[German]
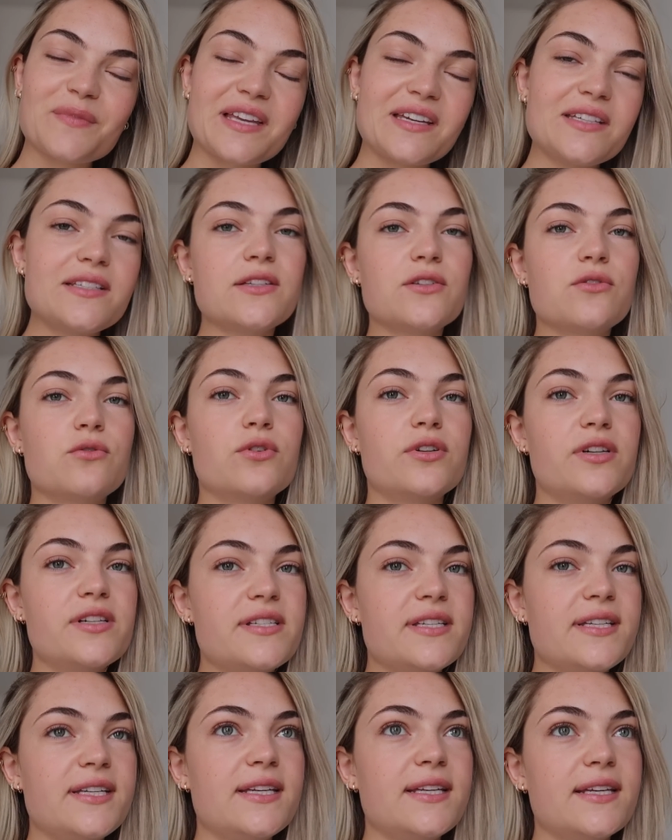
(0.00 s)
Richtig cool.
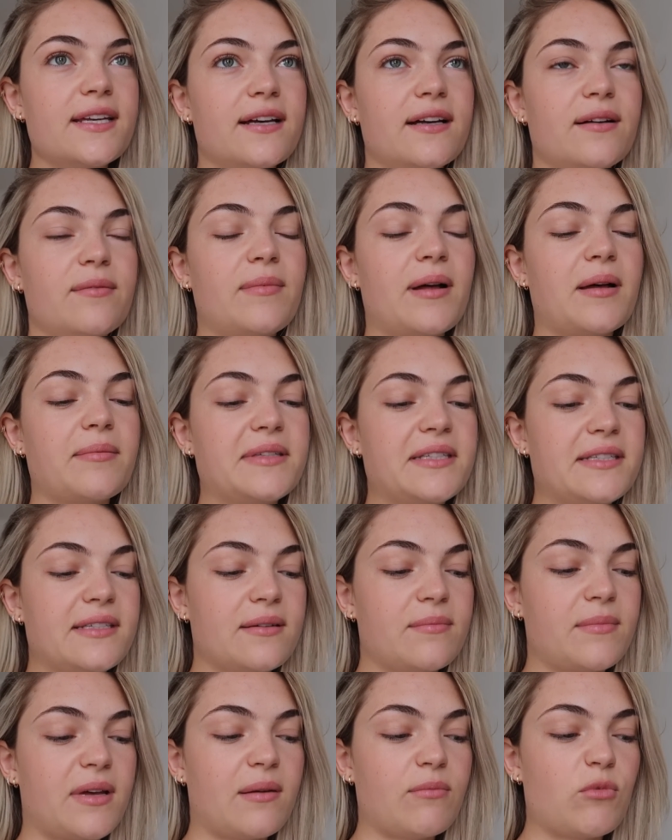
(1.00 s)
Die ähm, habe ich
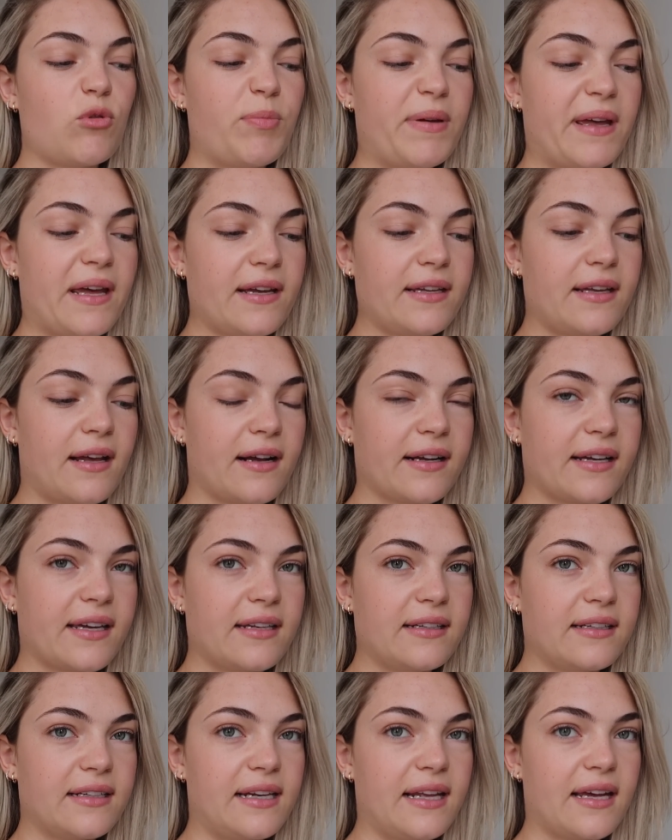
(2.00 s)
in meinem Au-pair-Jahr
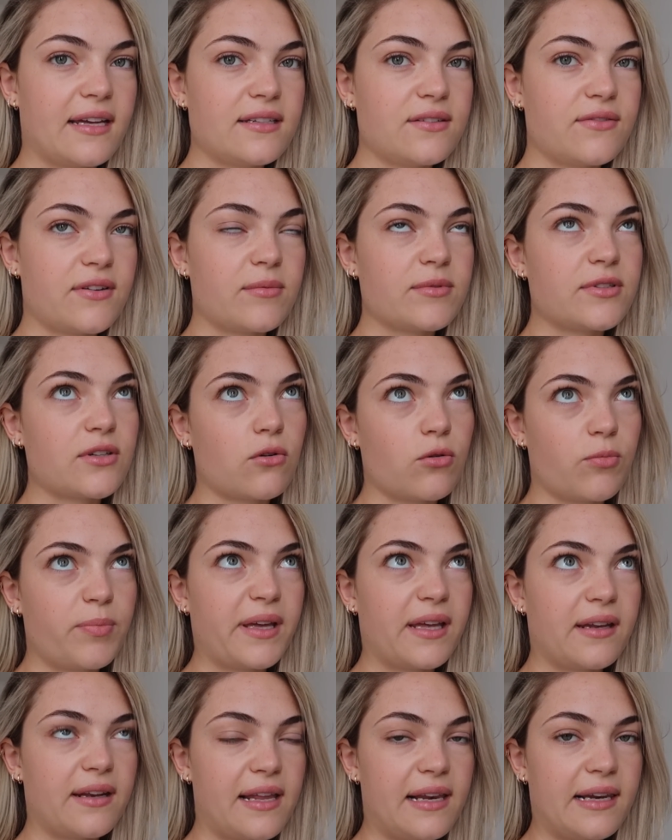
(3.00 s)
kennengelernt. Die war nämlich auch
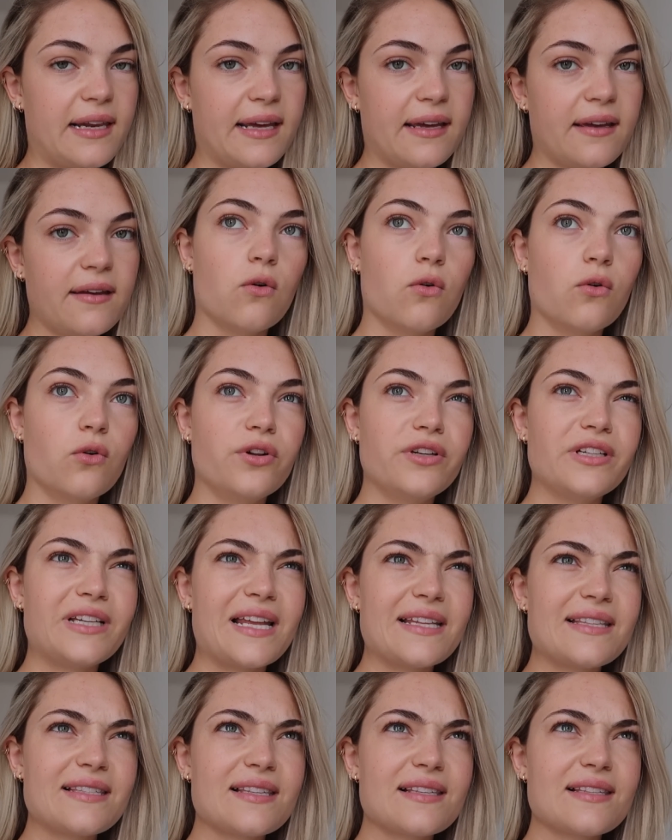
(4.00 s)
Au-pair in L.A. Und
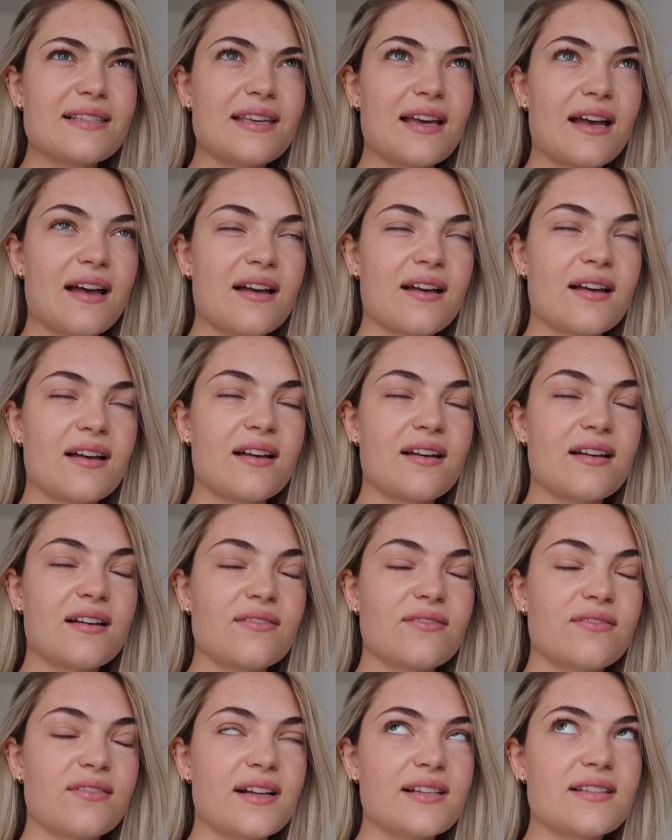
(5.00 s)
letztes
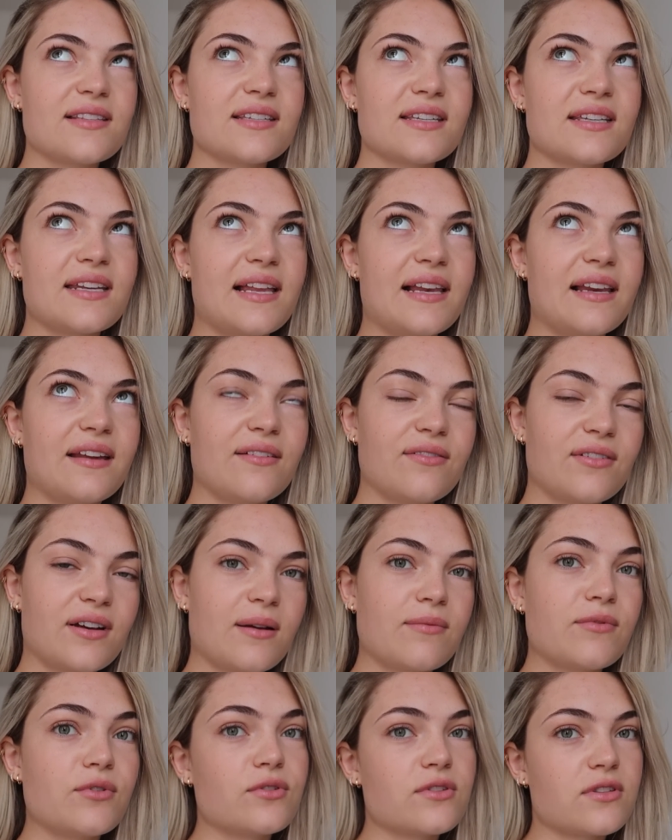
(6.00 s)
Jahr, als ich in L.A. war,
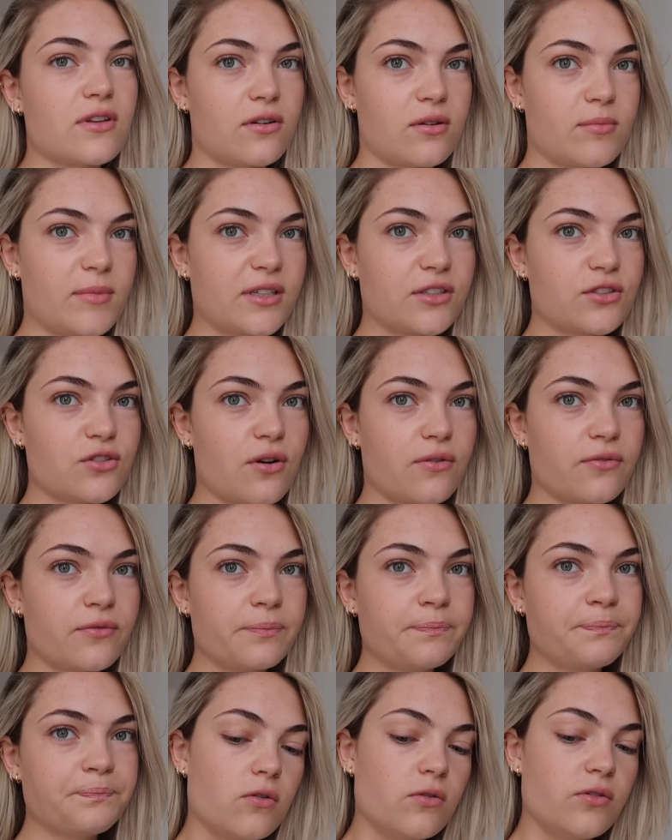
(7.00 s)
haben wir uns auch nochmal
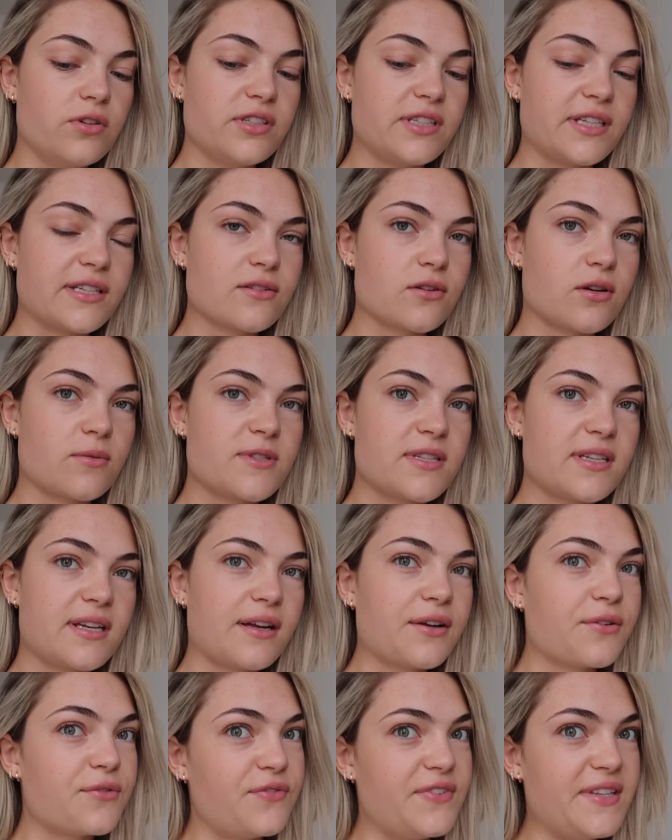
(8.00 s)
getroffen. Und jetzt kommt sie
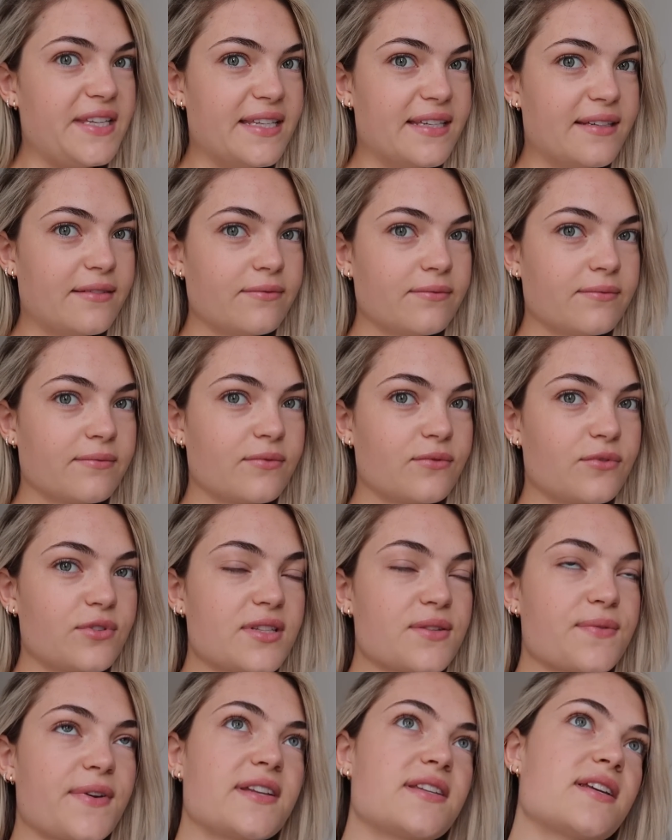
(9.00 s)
nach Wien für
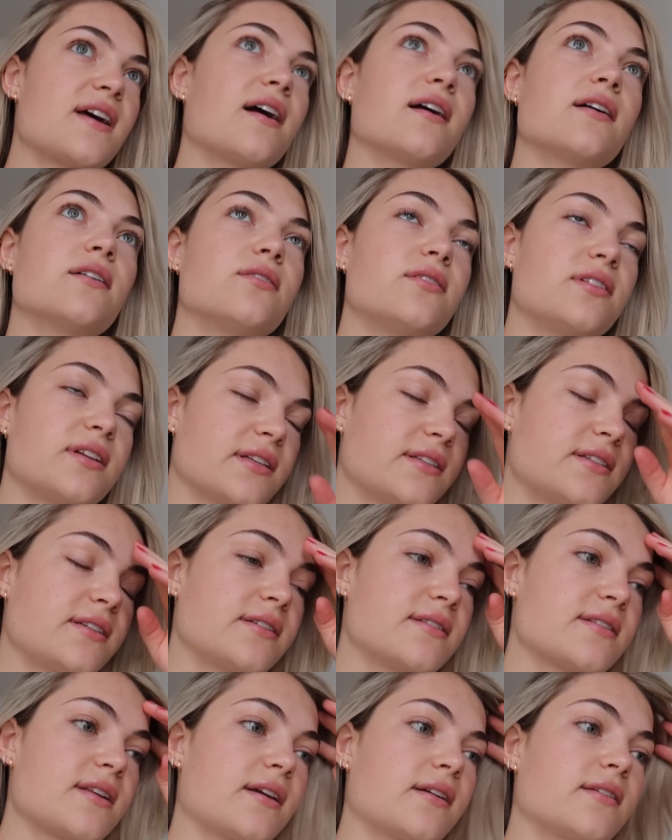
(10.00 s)
zwei Tage. Und nach
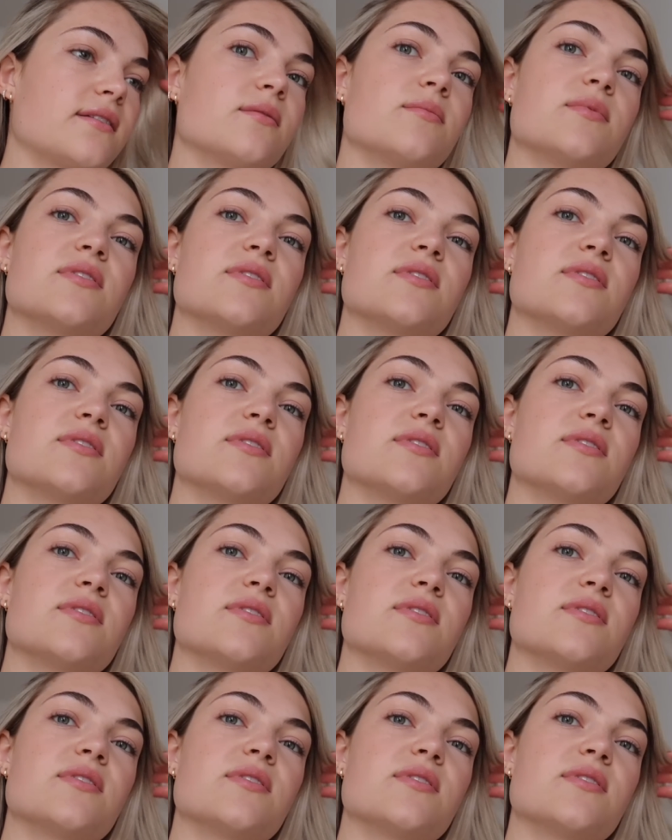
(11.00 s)
dir zeige ich ihr